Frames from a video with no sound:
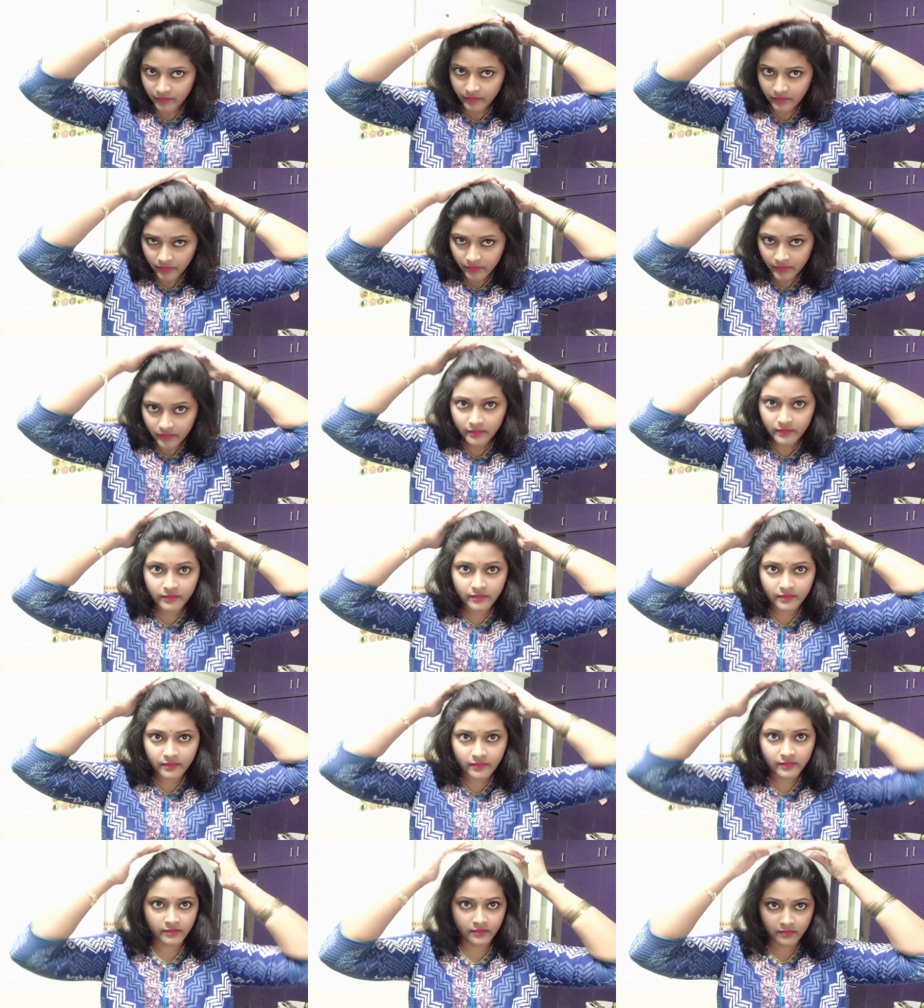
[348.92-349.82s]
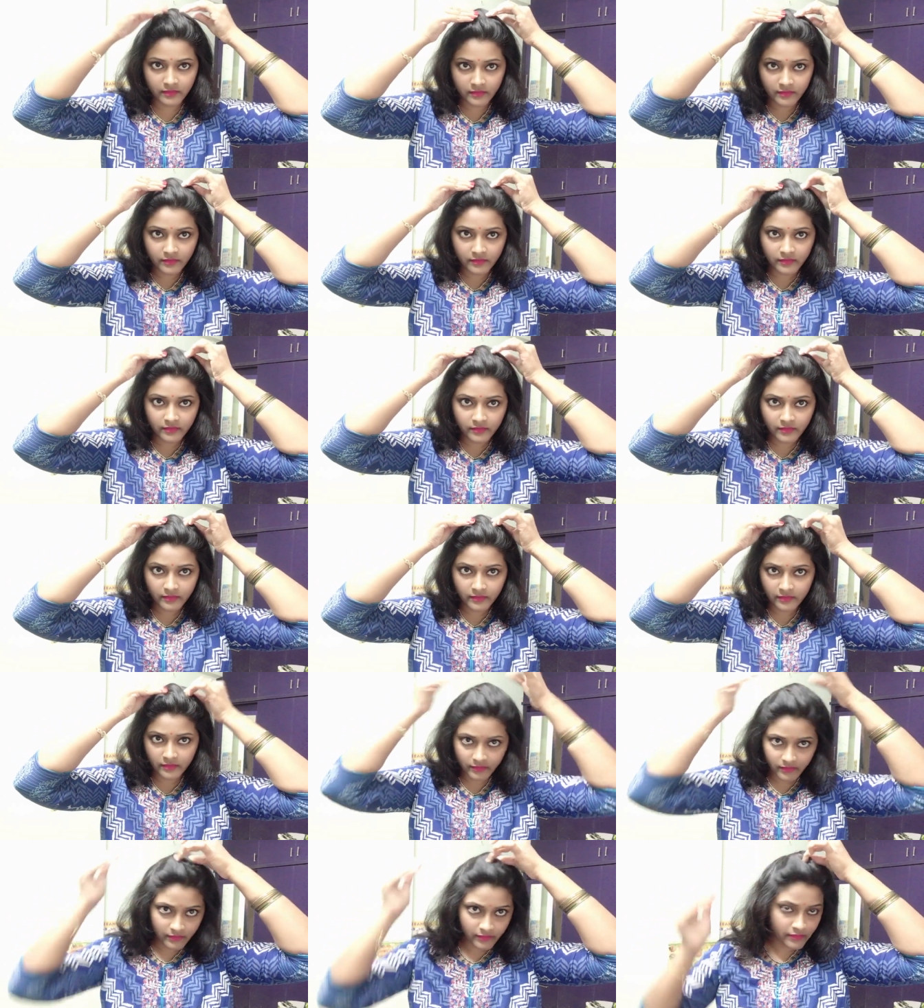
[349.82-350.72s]
పిన్స్ అలాంటివి పెట్టేసుకోండి సరిపోతుంది
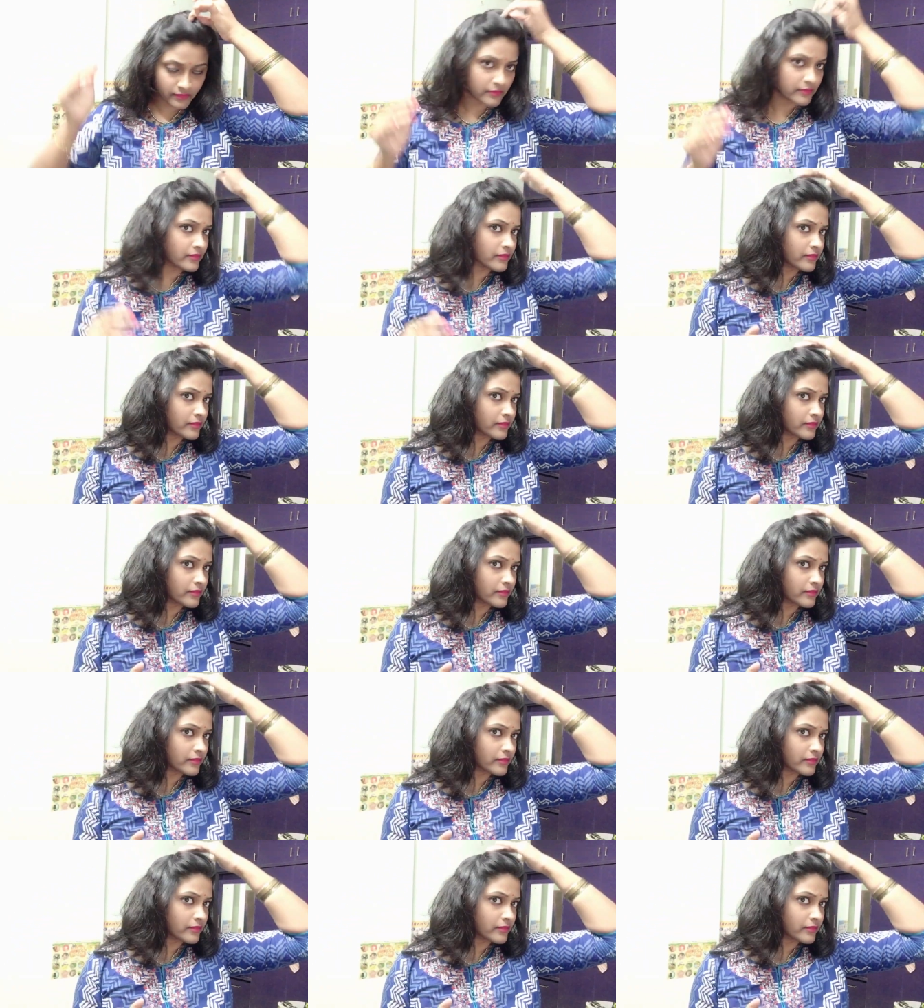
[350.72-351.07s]
అలా